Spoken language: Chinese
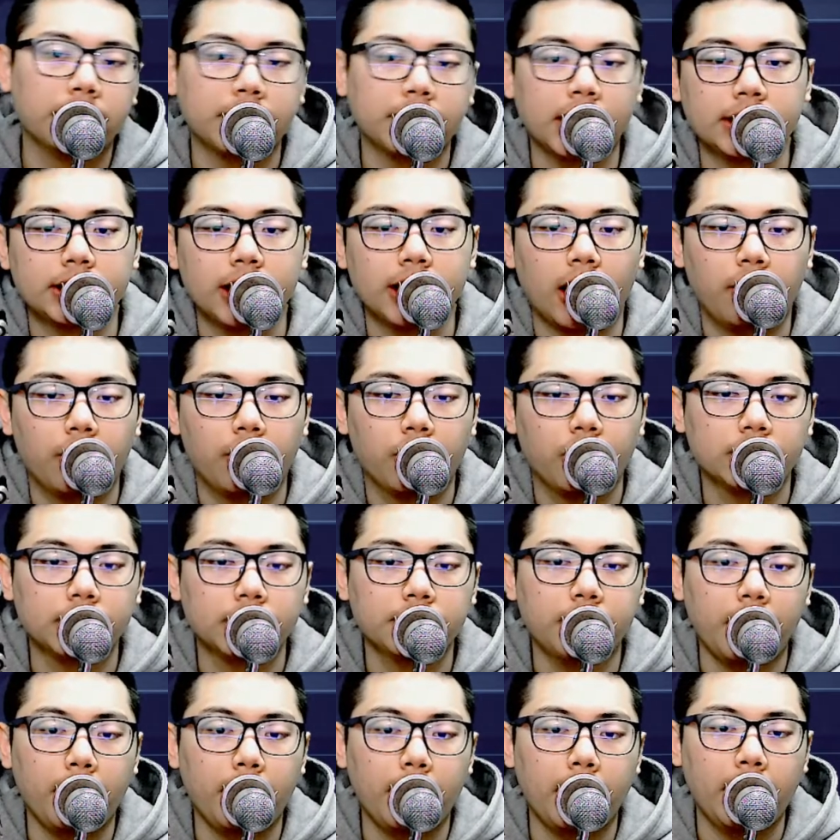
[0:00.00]
比较小，不过
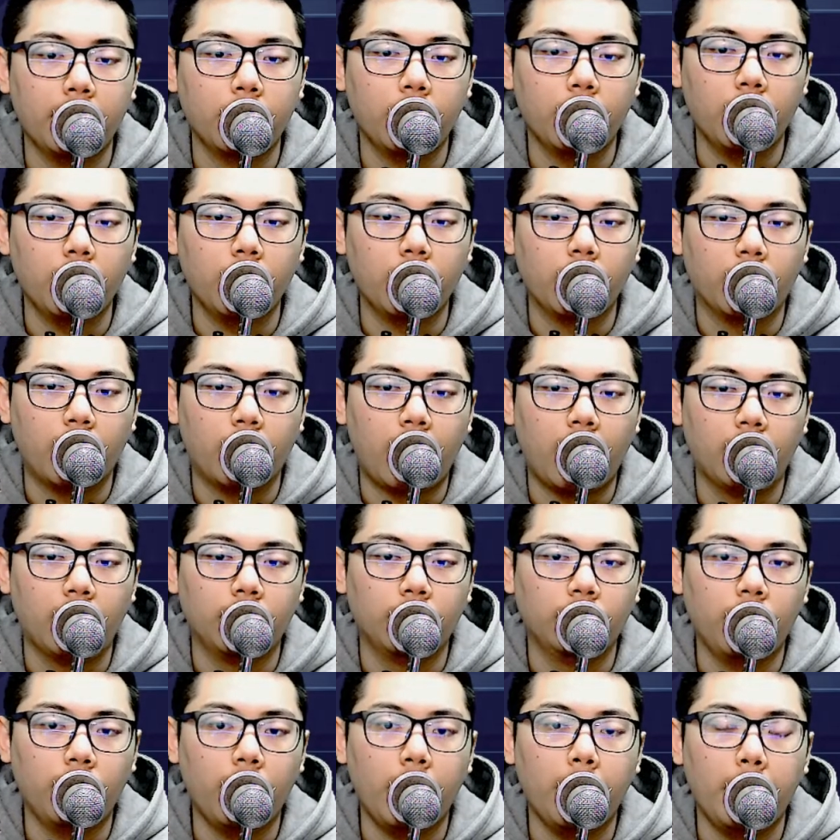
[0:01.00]
是慢慢稳稳好，
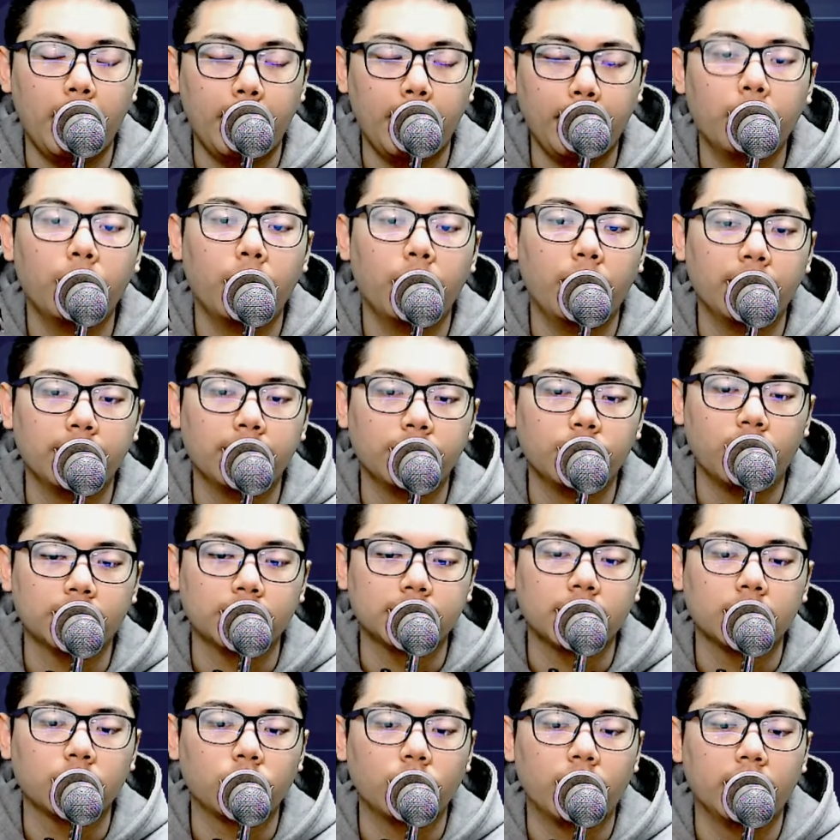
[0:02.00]
慢慢慢慢稳稳往
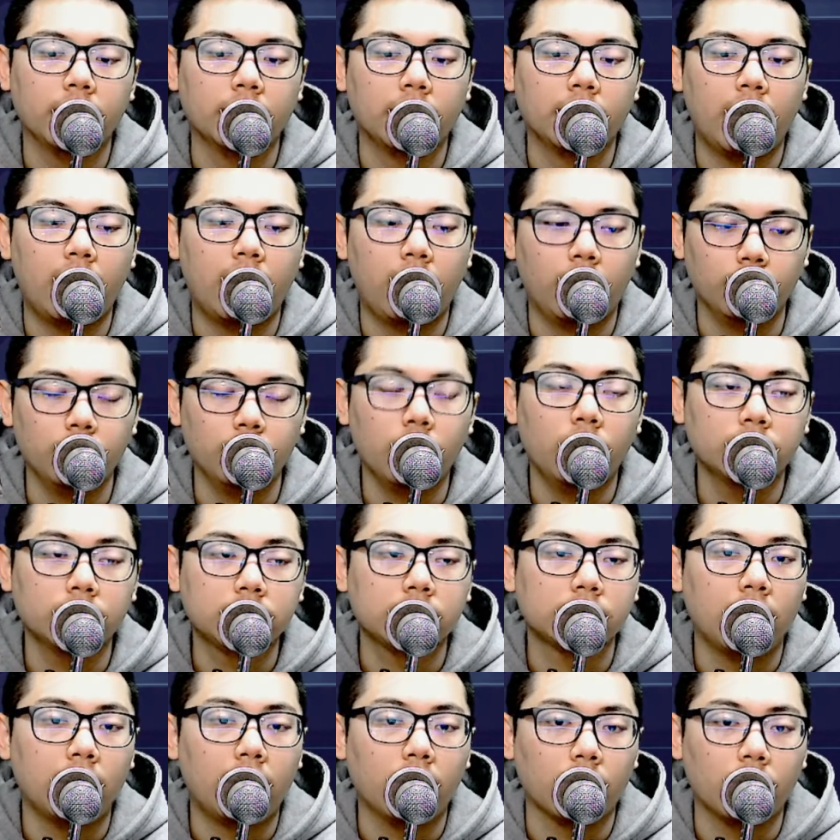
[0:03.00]
上推的好优
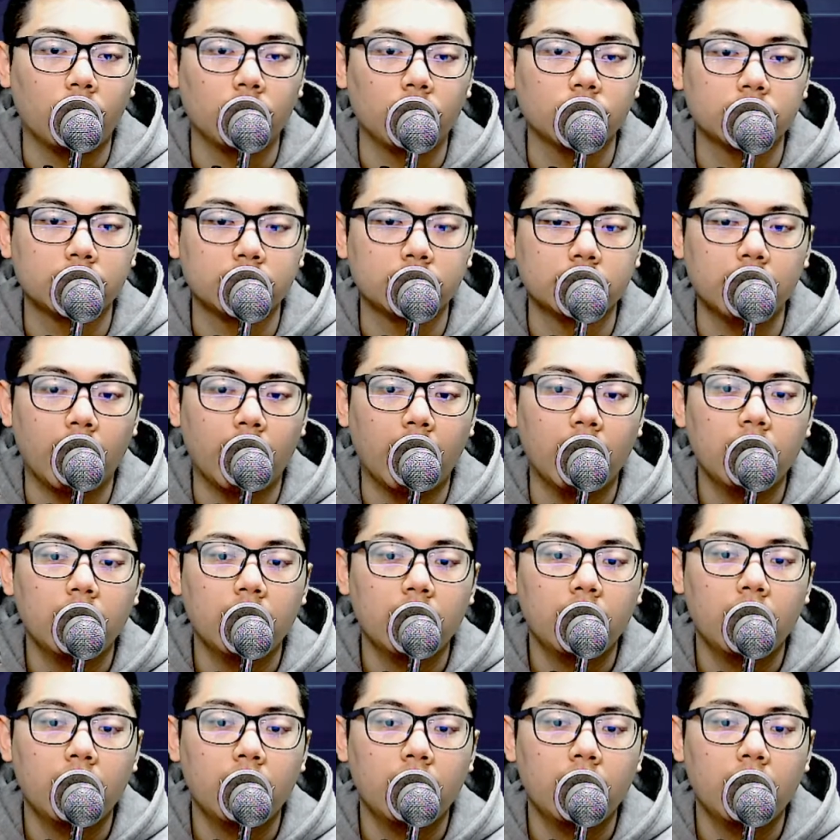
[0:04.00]
质好公司啊。